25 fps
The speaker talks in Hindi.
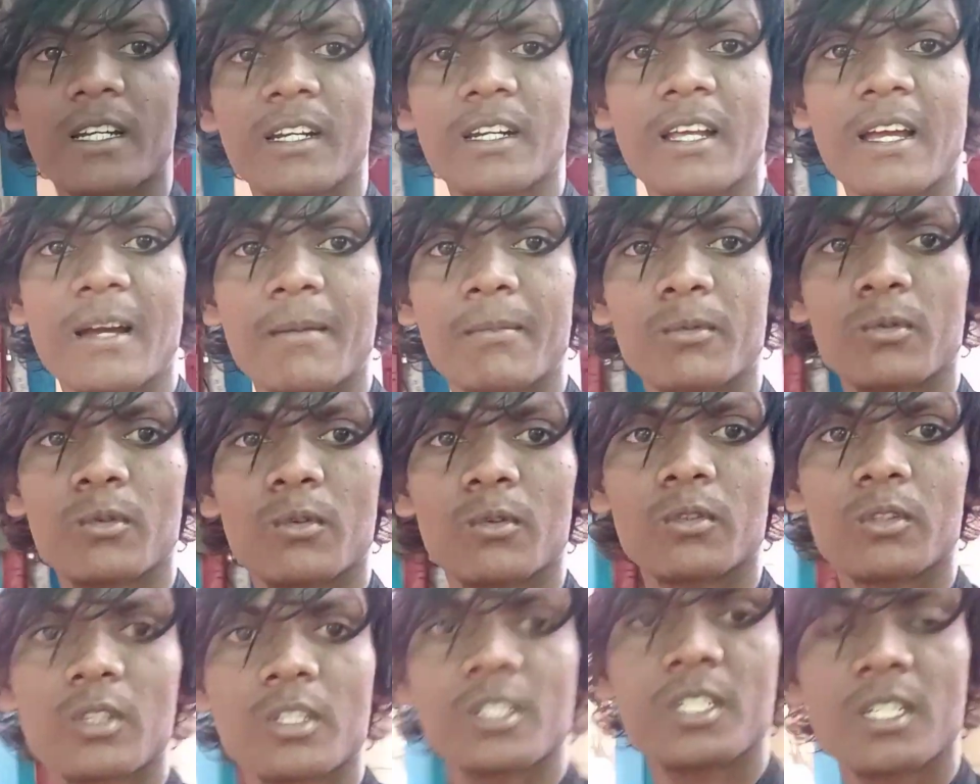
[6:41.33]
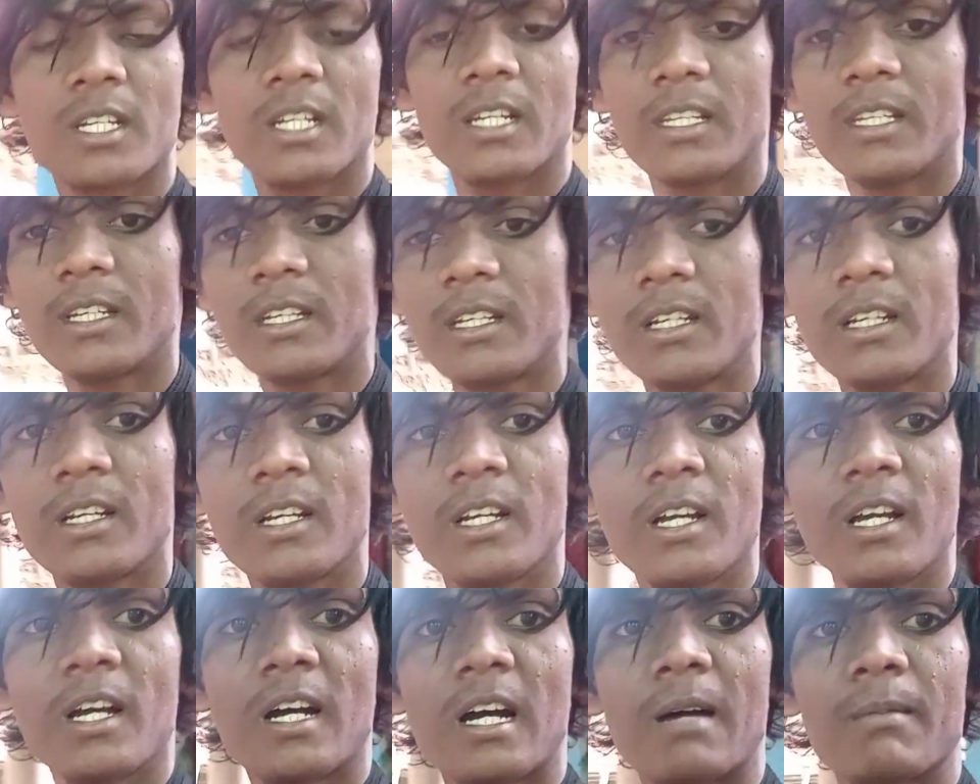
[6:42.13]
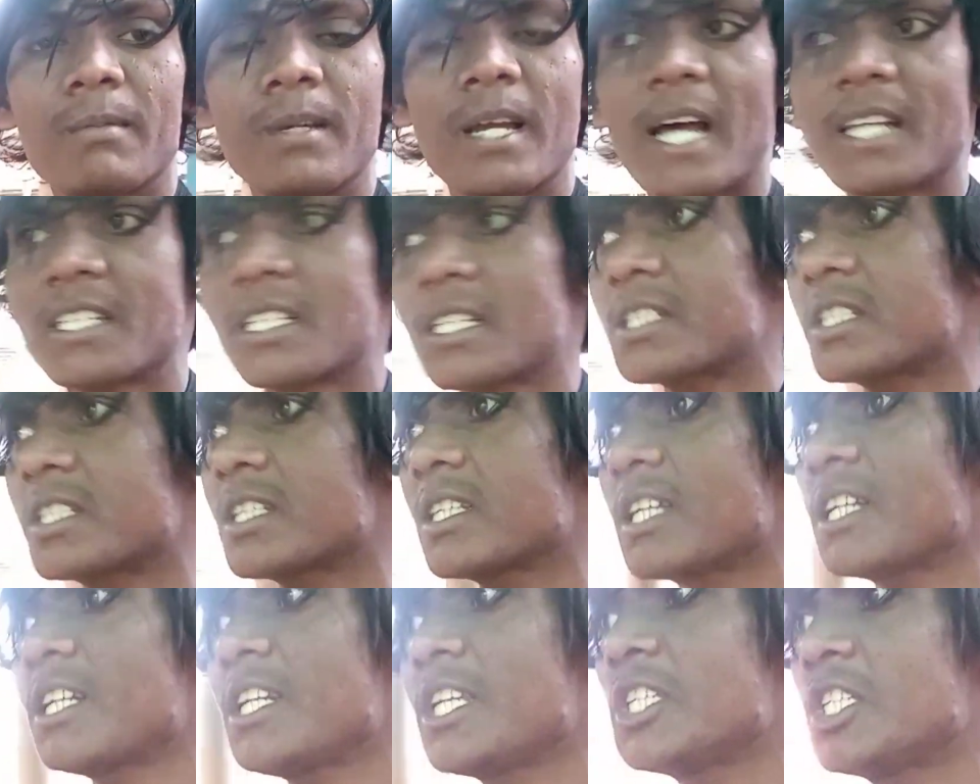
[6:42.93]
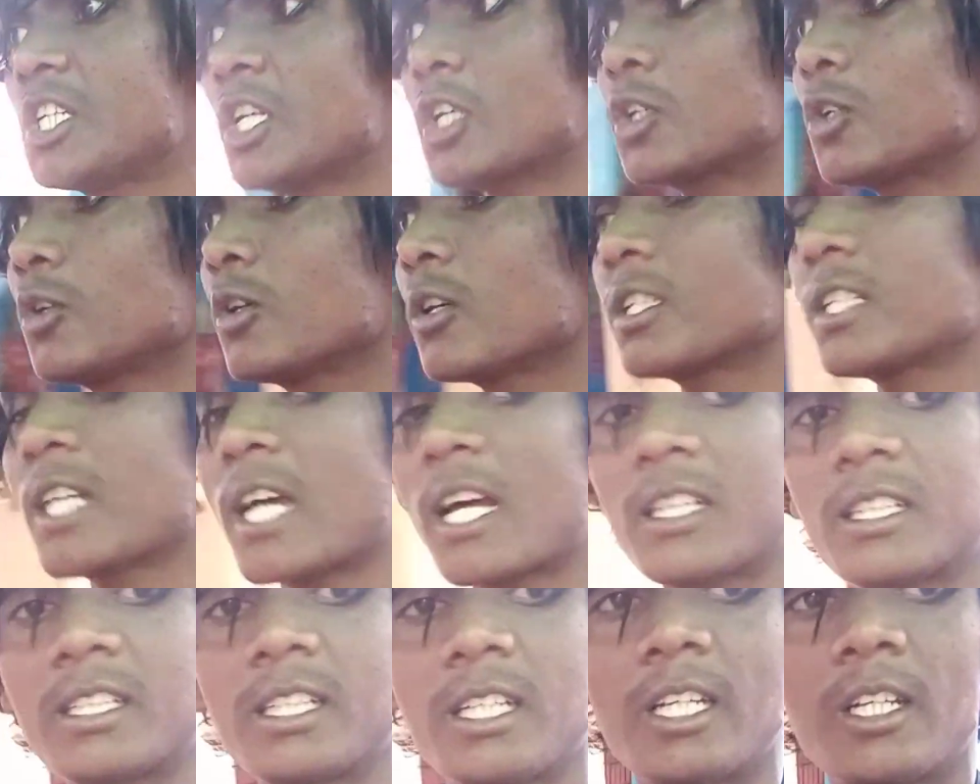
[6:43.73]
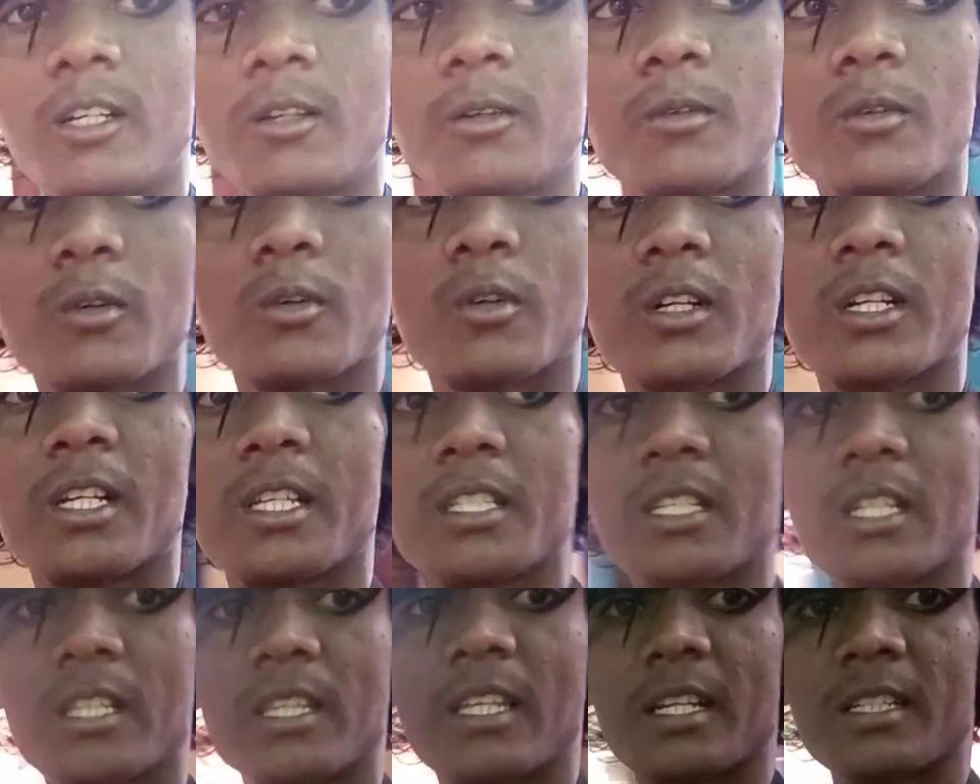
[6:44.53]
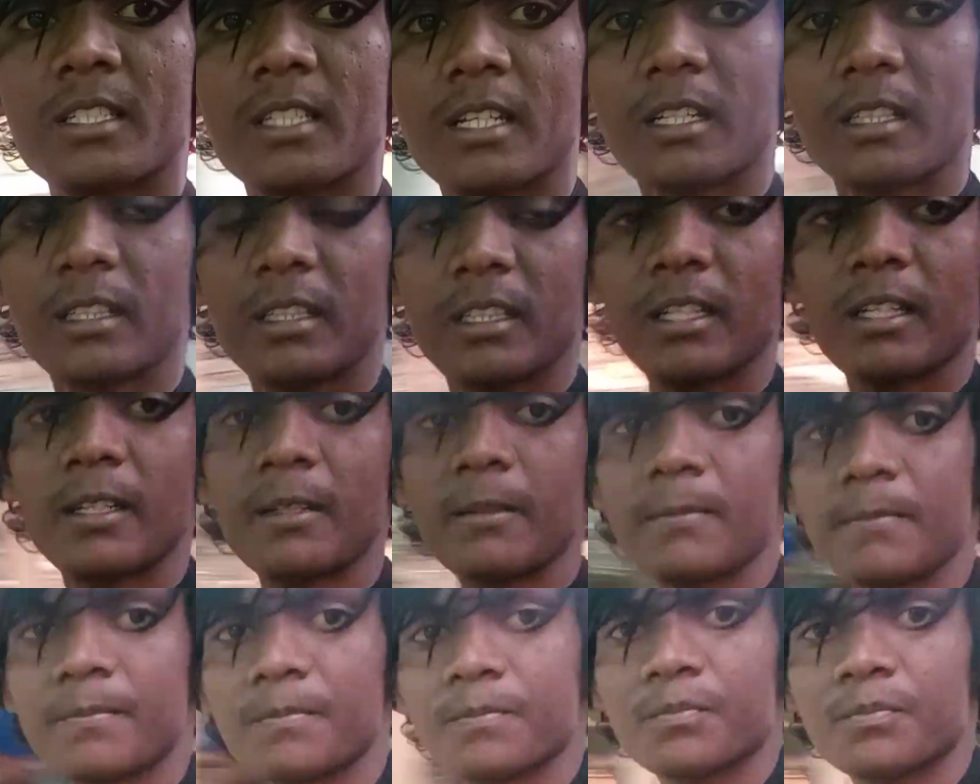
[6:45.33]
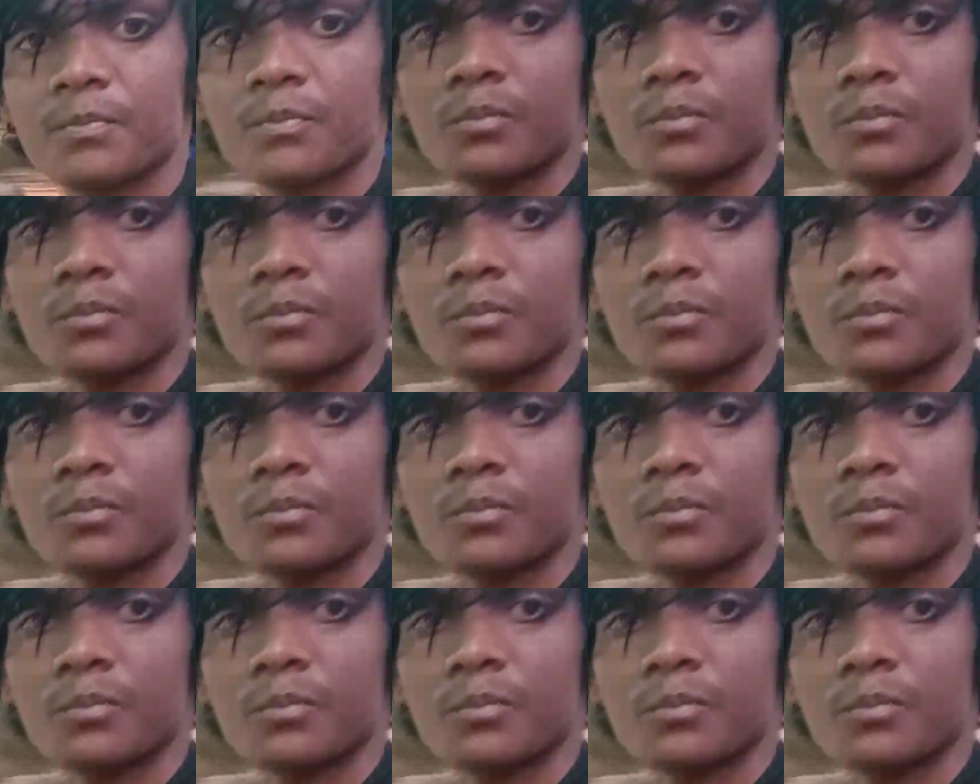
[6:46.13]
कर रहे हैं आपको तो चलिए अब यहाँ से सीधे नीचे की ओर जाते हैं और नीचे देख सकते हैं